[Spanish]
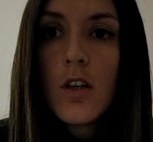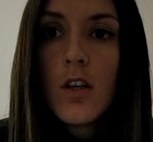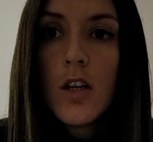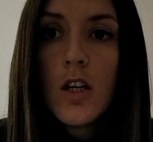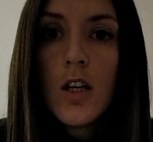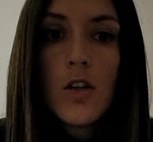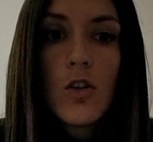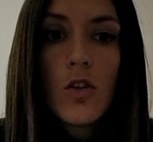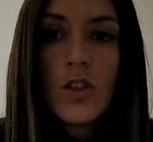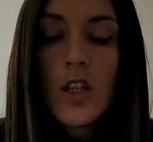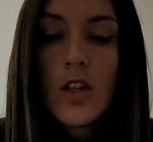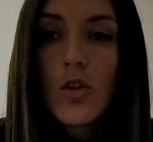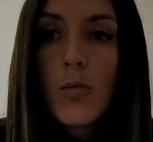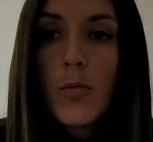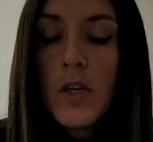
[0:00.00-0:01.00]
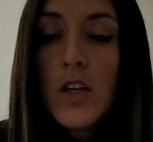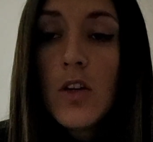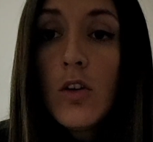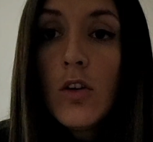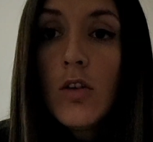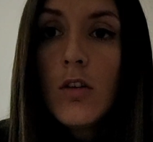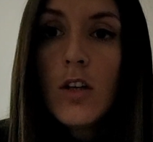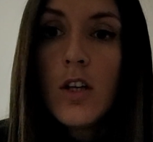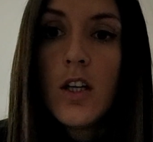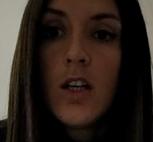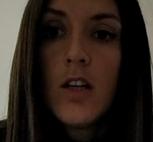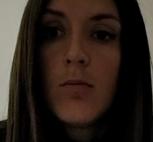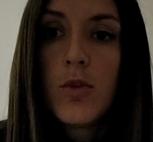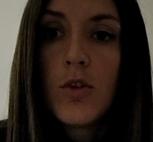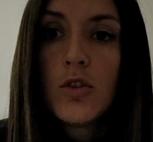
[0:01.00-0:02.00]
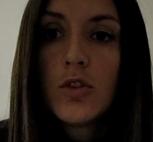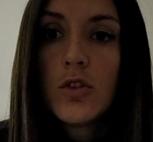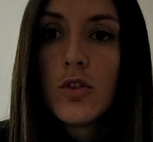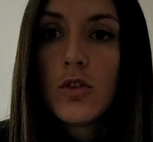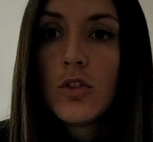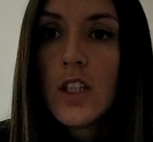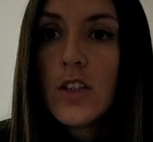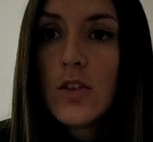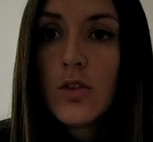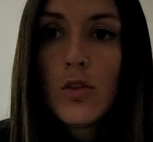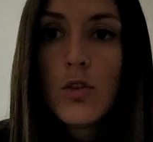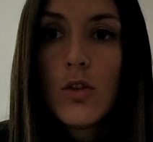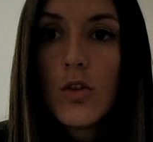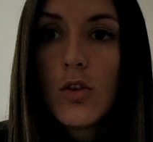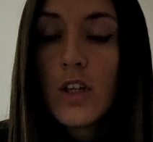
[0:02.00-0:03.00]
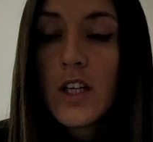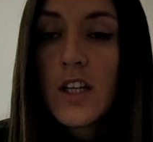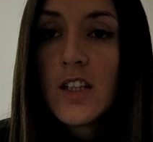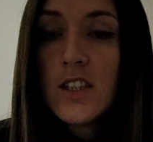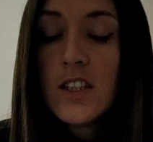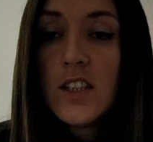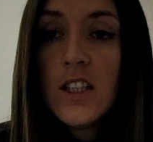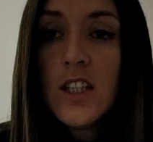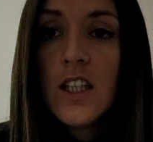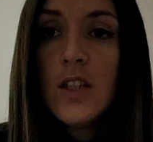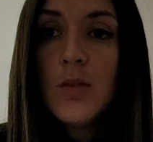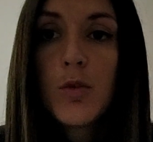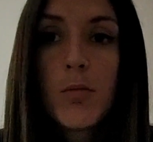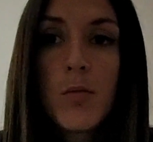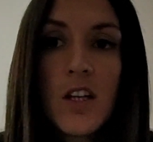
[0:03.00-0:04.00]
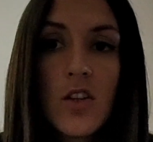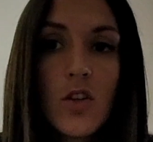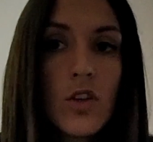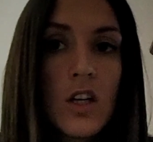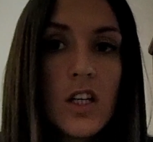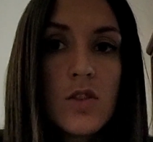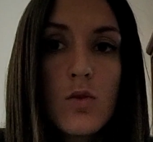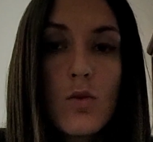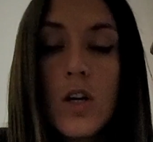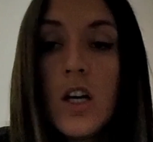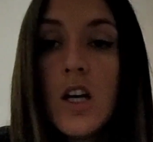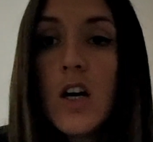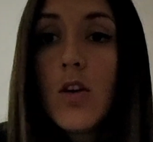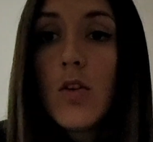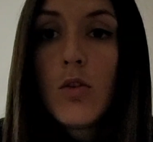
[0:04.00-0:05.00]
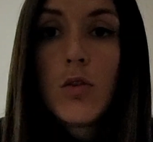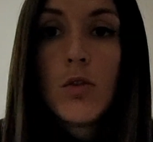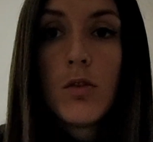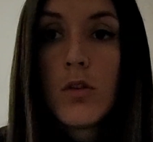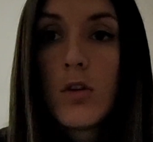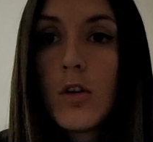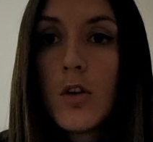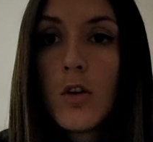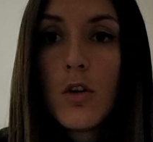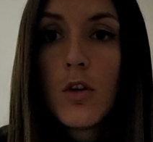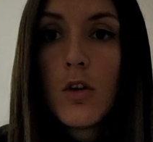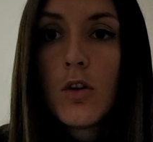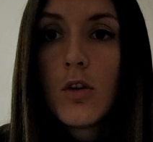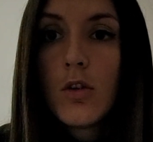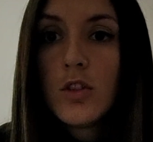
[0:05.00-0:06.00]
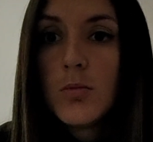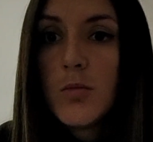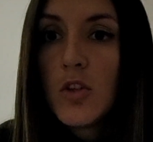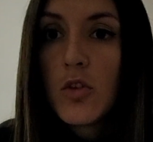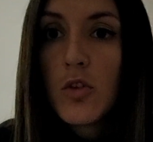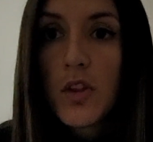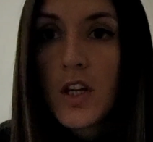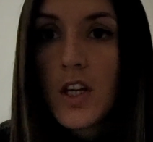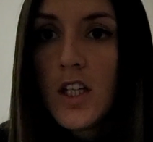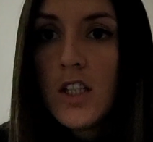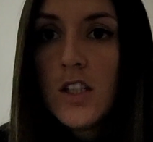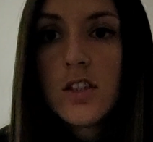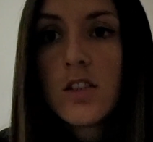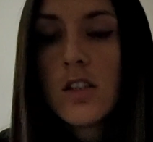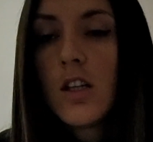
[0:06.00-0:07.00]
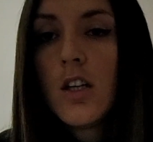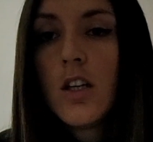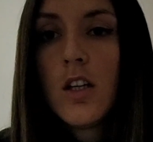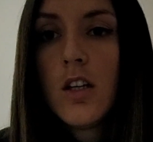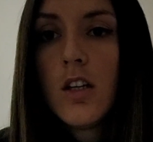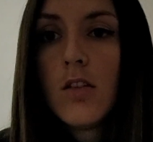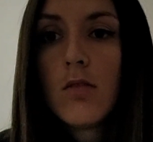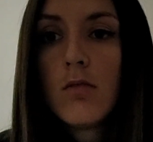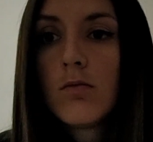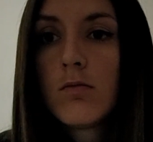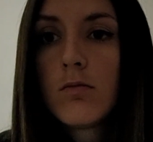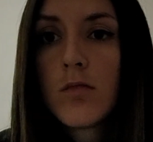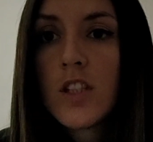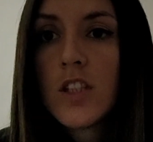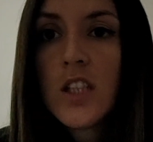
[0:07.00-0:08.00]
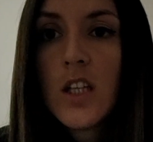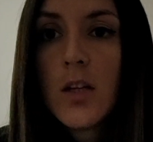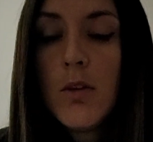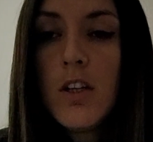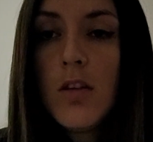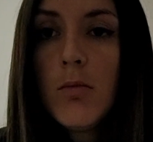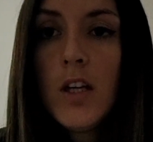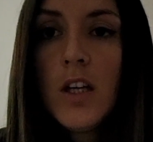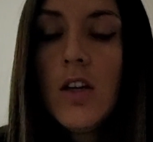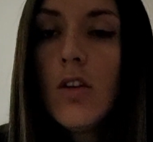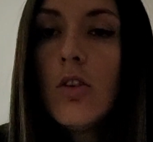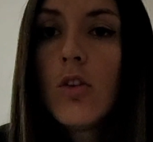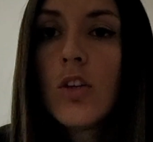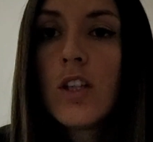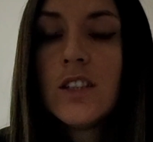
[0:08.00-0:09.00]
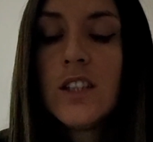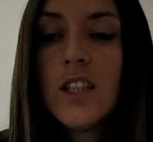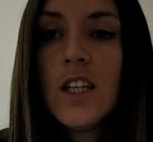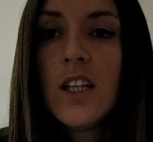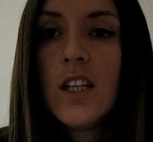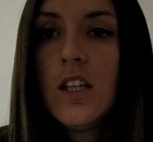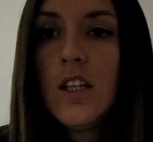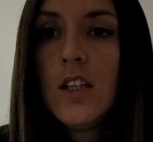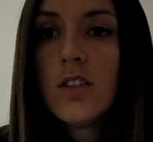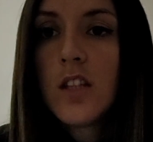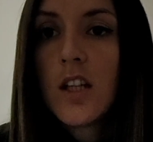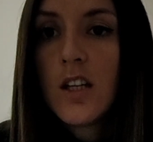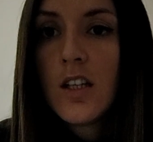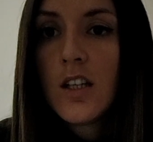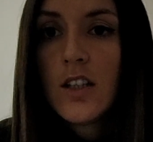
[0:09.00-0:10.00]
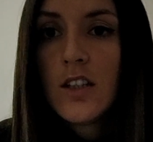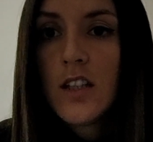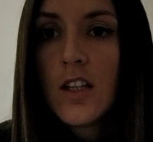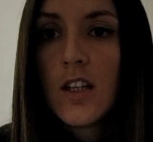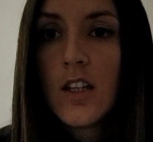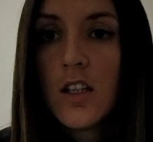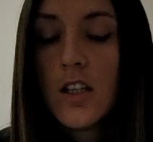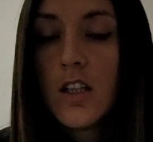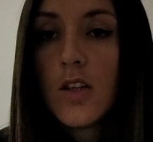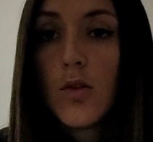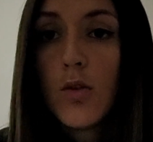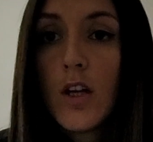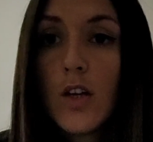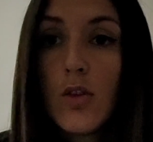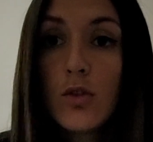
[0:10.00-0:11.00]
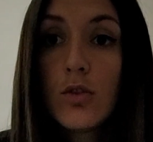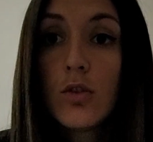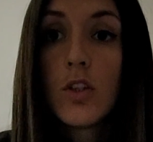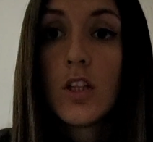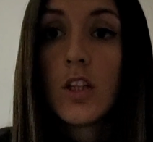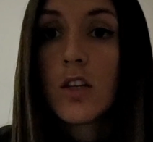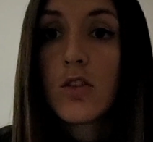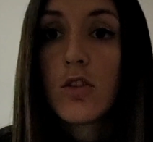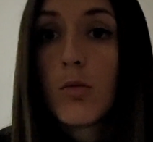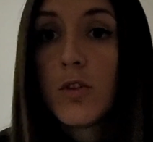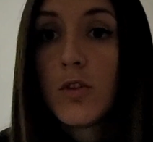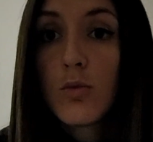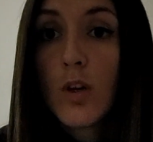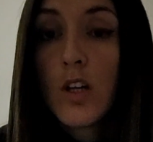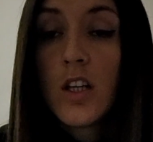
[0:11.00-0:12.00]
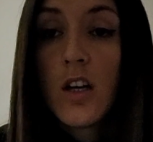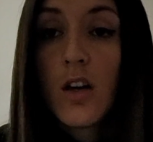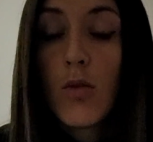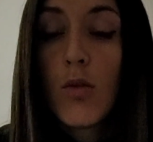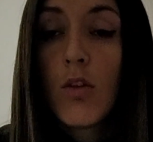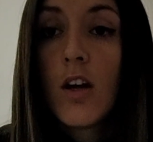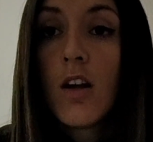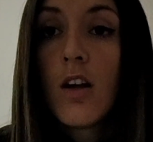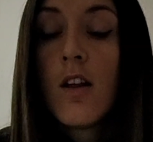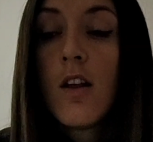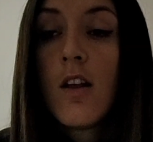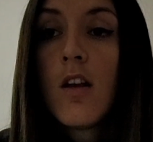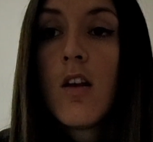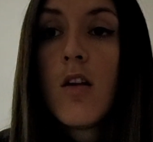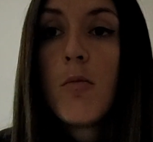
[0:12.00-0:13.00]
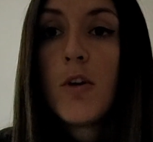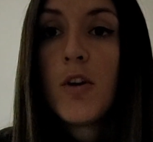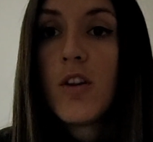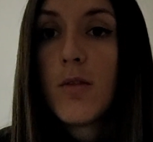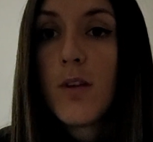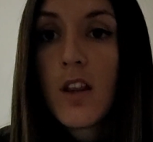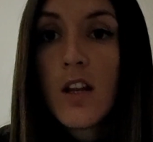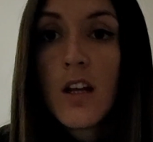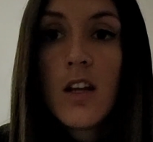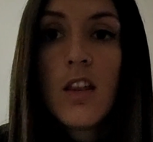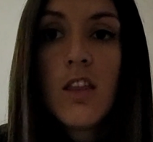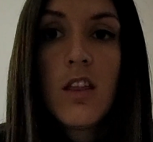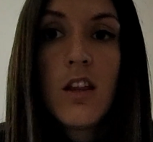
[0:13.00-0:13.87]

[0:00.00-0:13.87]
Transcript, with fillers: eh, contad conmigo, eh, en contacto lo que necesitéis por mediación de la escuela o, o si me conocéis, eh, escribidme o lo que sea y estaré encantada de ayudaros o de resolveros cualquier duda. Pero de verdad,